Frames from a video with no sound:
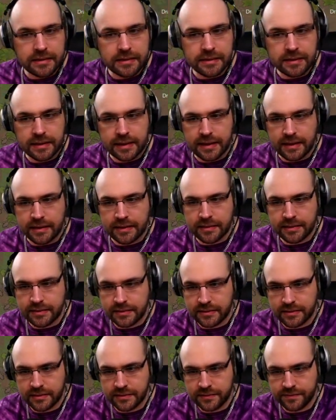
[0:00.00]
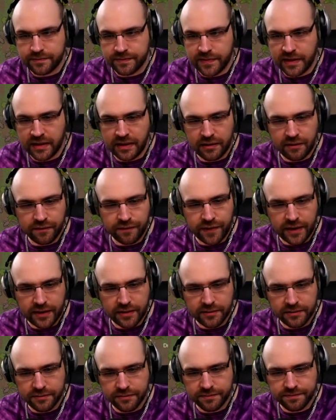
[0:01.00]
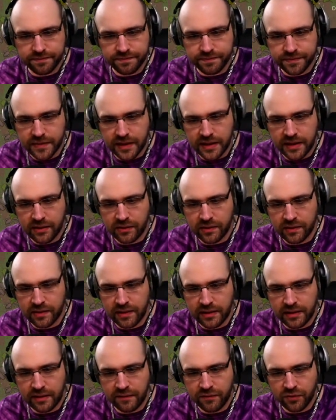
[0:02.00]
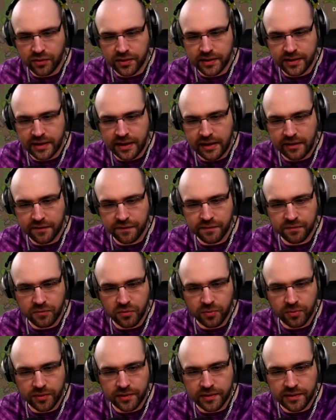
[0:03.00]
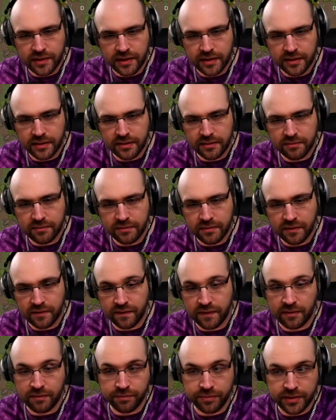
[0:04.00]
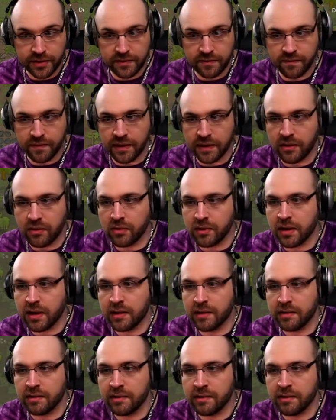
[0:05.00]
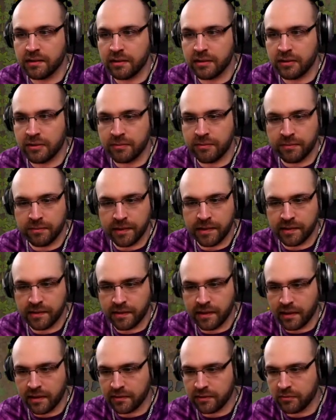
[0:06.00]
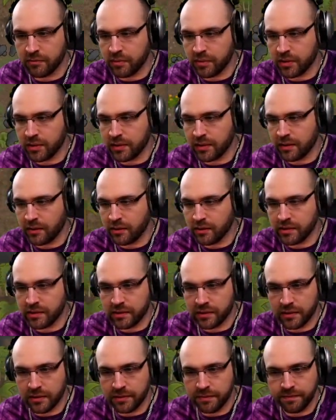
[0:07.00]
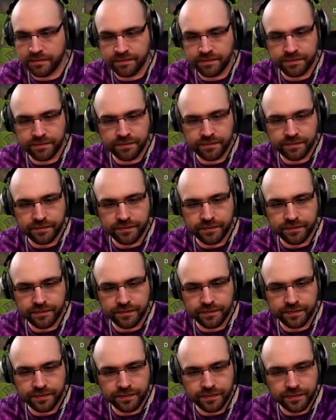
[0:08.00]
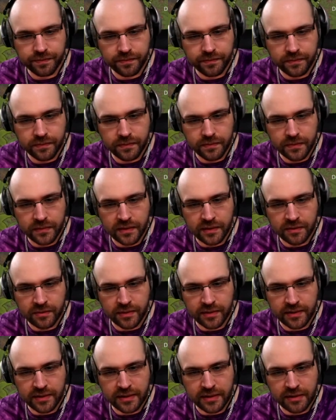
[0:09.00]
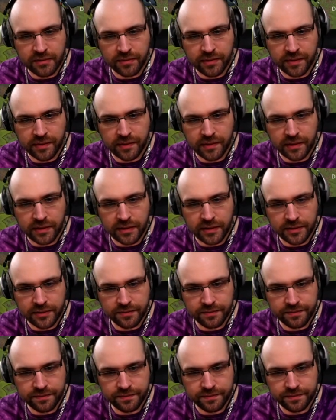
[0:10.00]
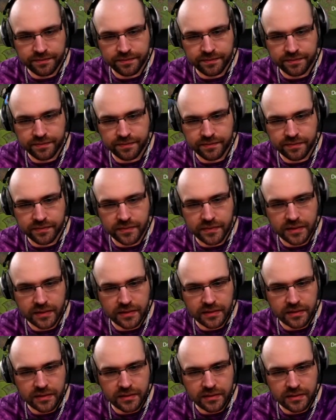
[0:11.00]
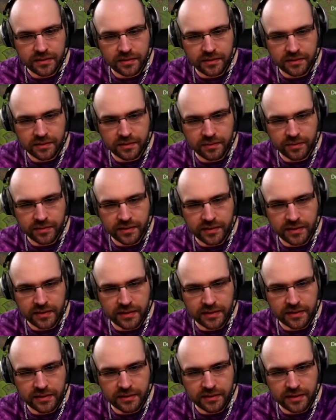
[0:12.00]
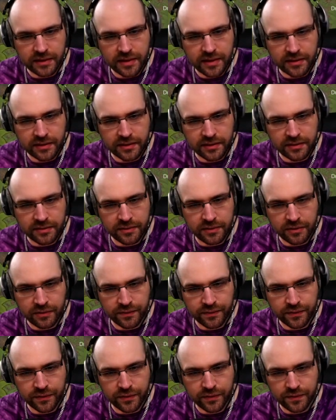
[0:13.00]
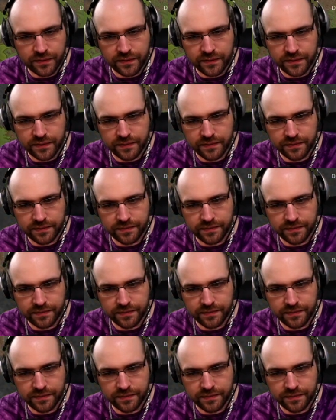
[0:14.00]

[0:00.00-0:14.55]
Naja, den Elefanten, der kann uns halt nicht wirklich helfen momentan. Deswegen bilden wir ja auch gerade ähm, Assai so ein bisschen aus hier. Dass er mit Tieren besser kann. Der ist ja mit Tieren gerade auf 5.